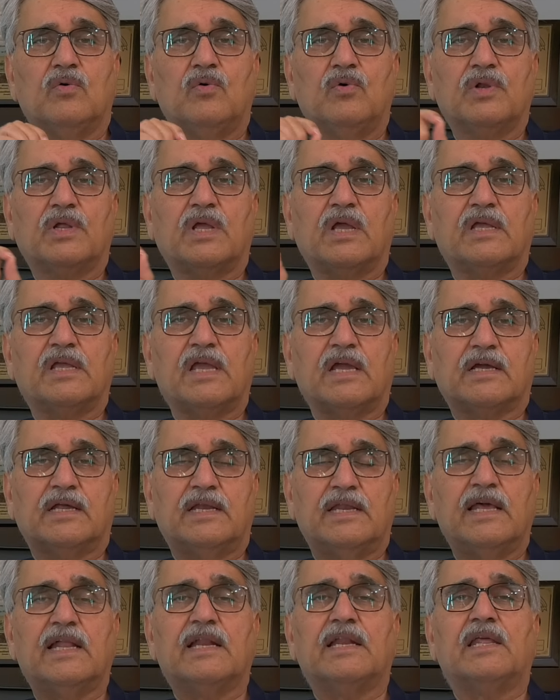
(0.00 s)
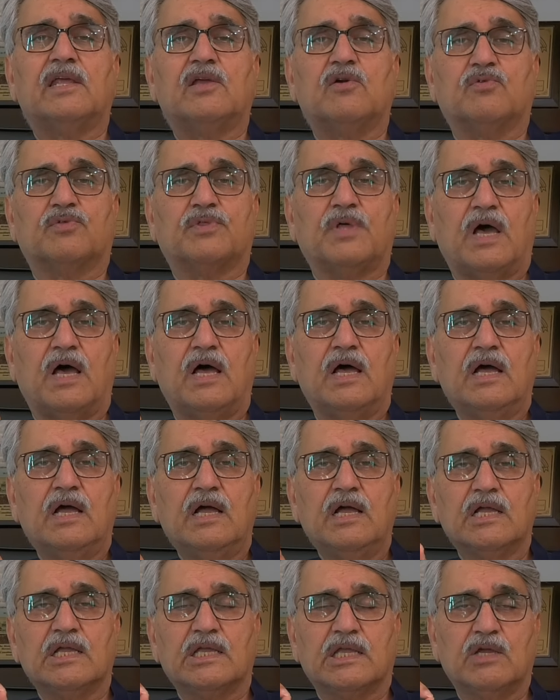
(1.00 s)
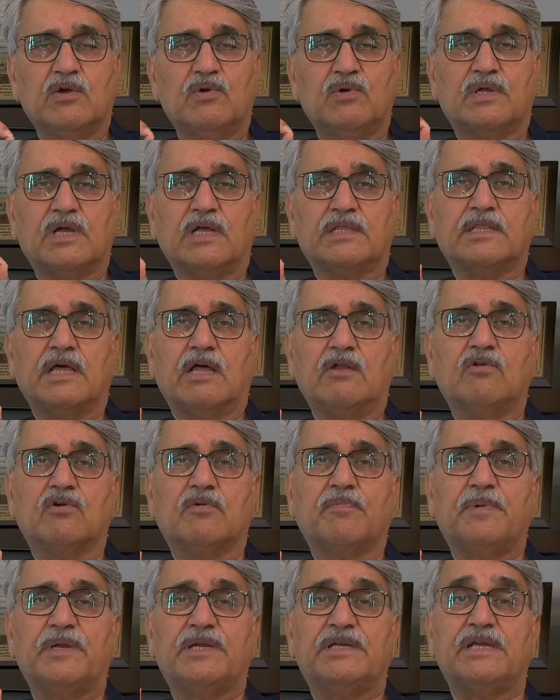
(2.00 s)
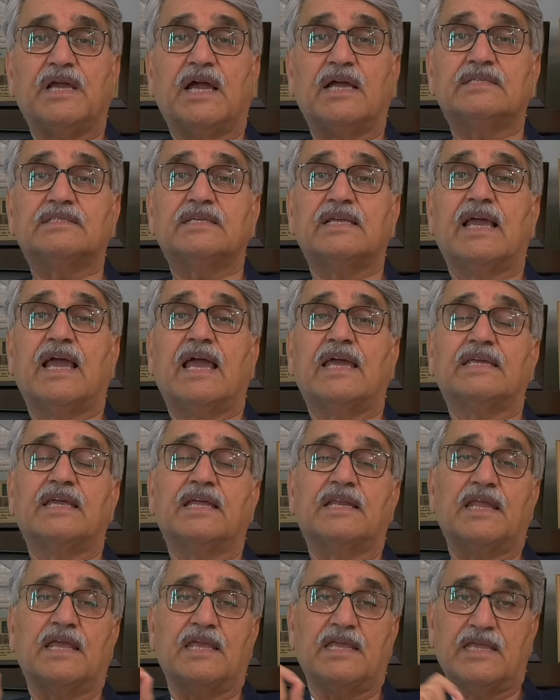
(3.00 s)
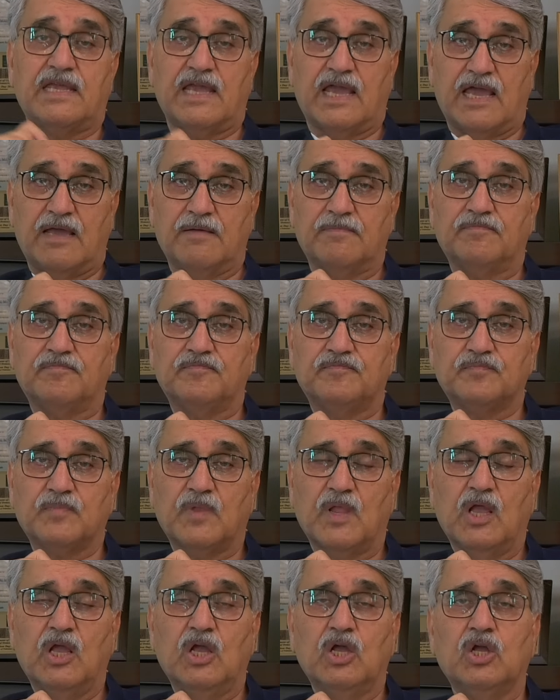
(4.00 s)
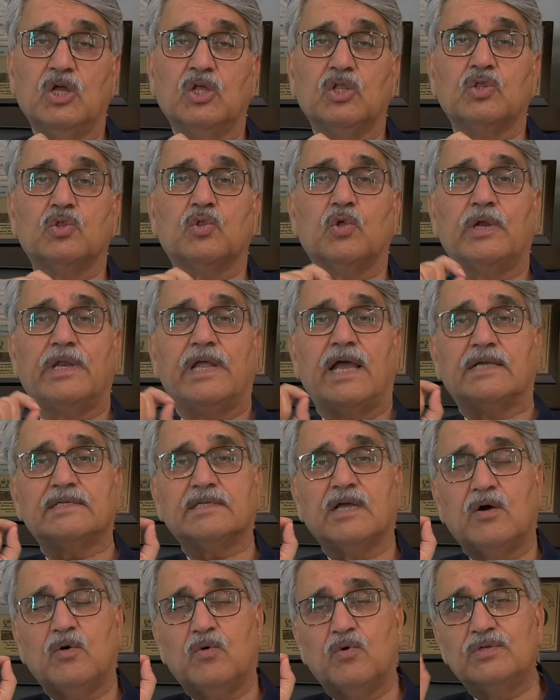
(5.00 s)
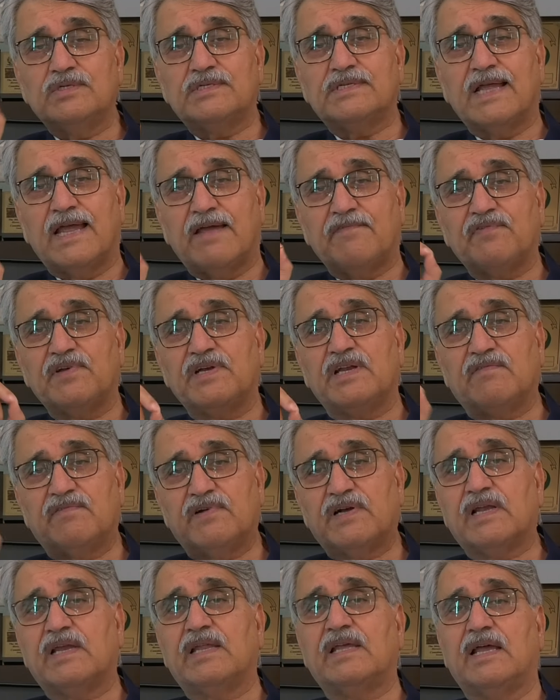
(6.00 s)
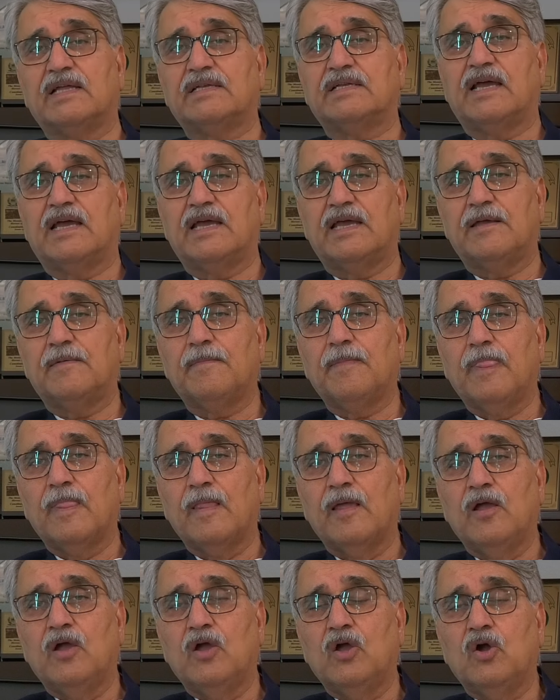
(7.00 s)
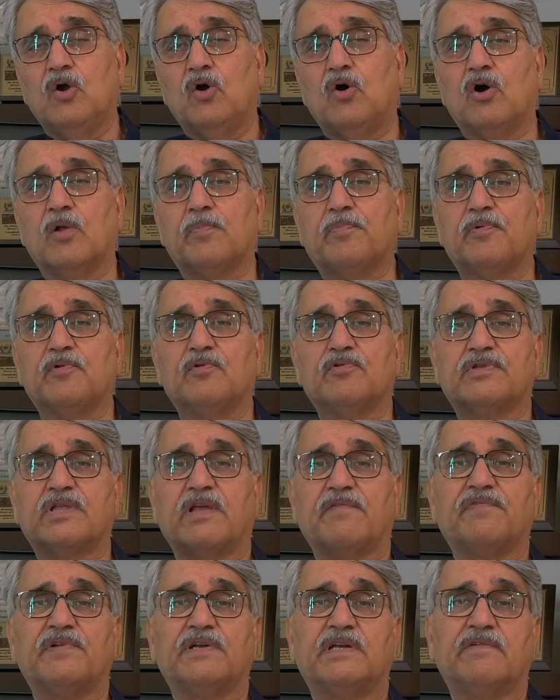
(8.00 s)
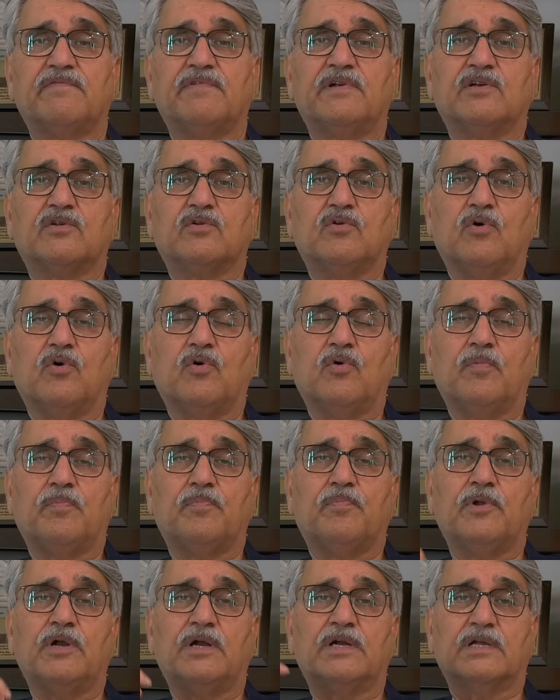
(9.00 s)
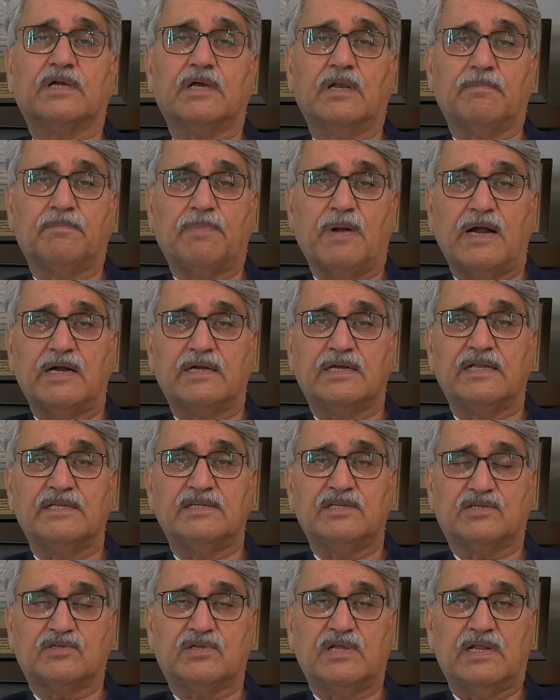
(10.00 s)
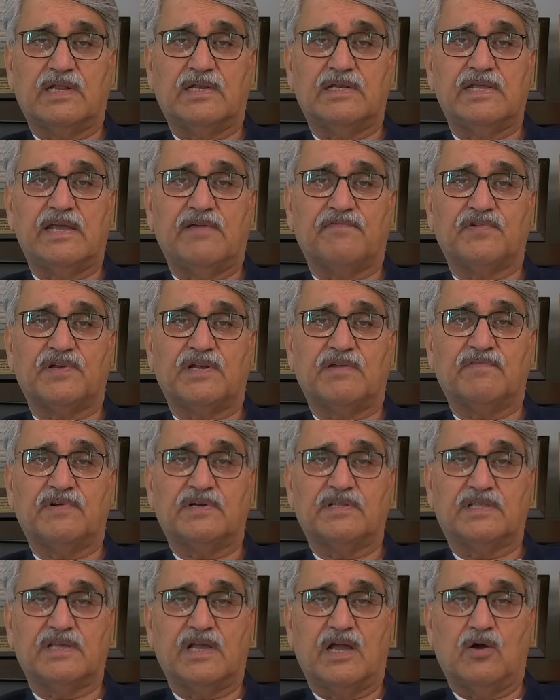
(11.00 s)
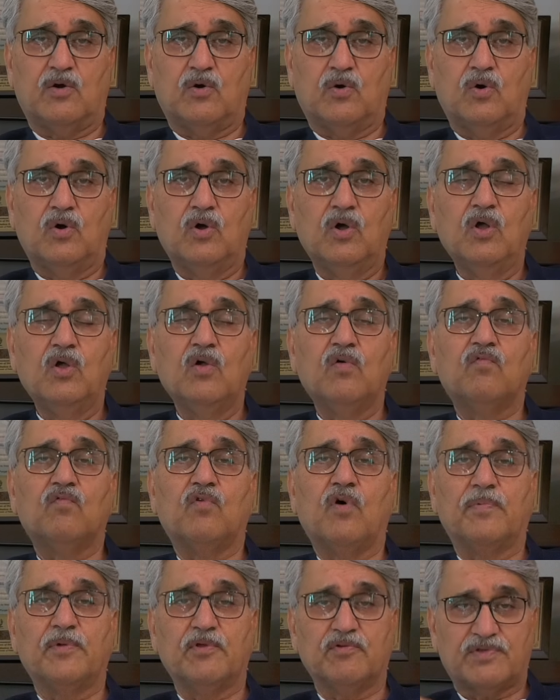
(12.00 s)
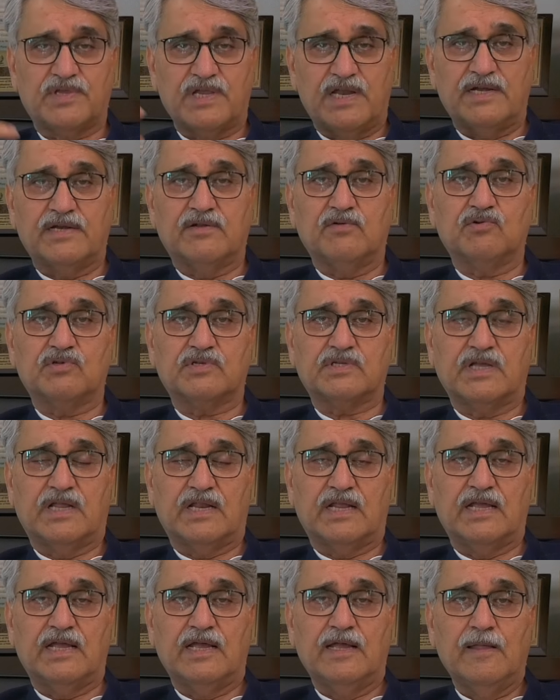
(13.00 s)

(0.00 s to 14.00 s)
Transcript: उनके ये क्लियर नहीं होता कि उनका ताल्लुक पीटीआई से है या नहीं है तो लिहाजा उनसे एफिडेविट लिया जाए और फिर उस एफिडेविट को पॉलिटिकल पार्टी जिसके लिए एफिडेविट दिया हो वो भी उसे एंडोर्स करे